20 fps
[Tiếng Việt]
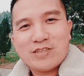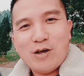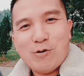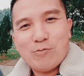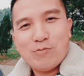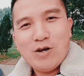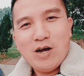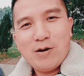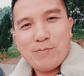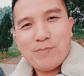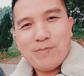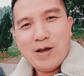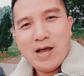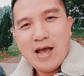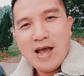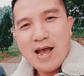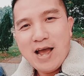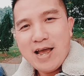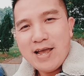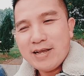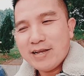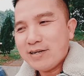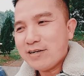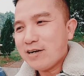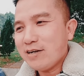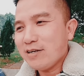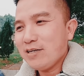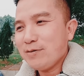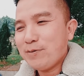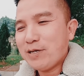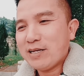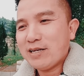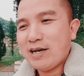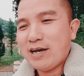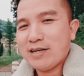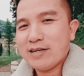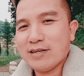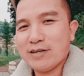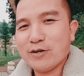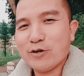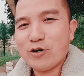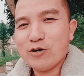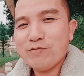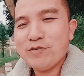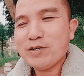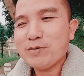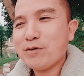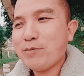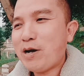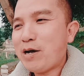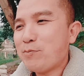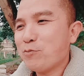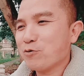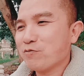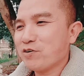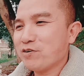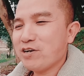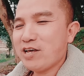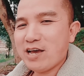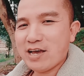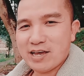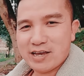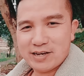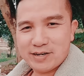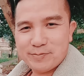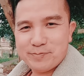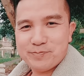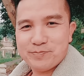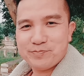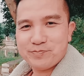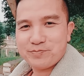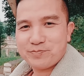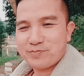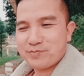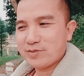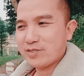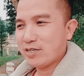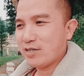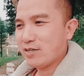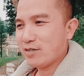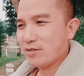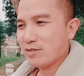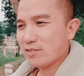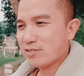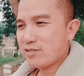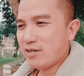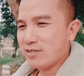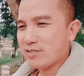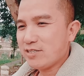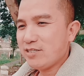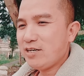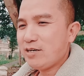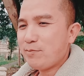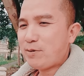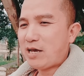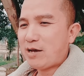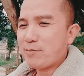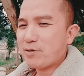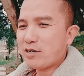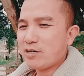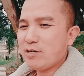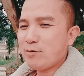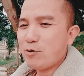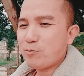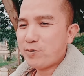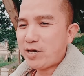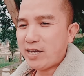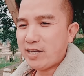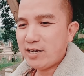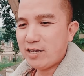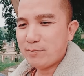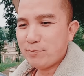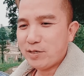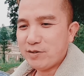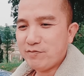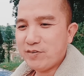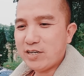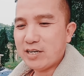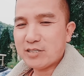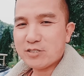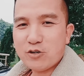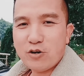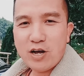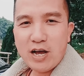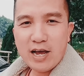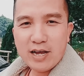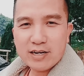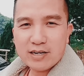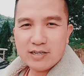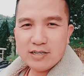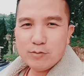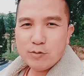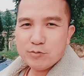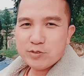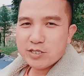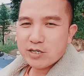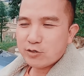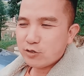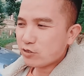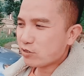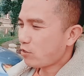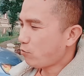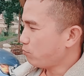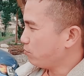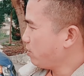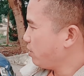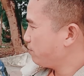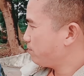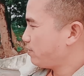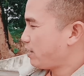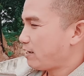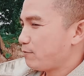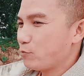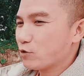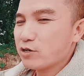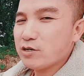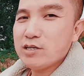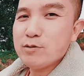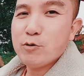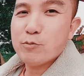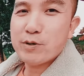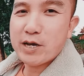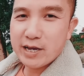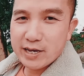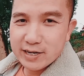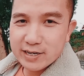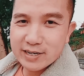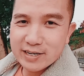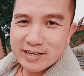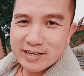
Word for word: Tổng hợp hai cái clip này lại Để nói với các bác một vấn đề Sở dĩ em làm clip hôm nay là bởi vì là do hai clip hôm trước nó tổng hợp lại một clip hôm nay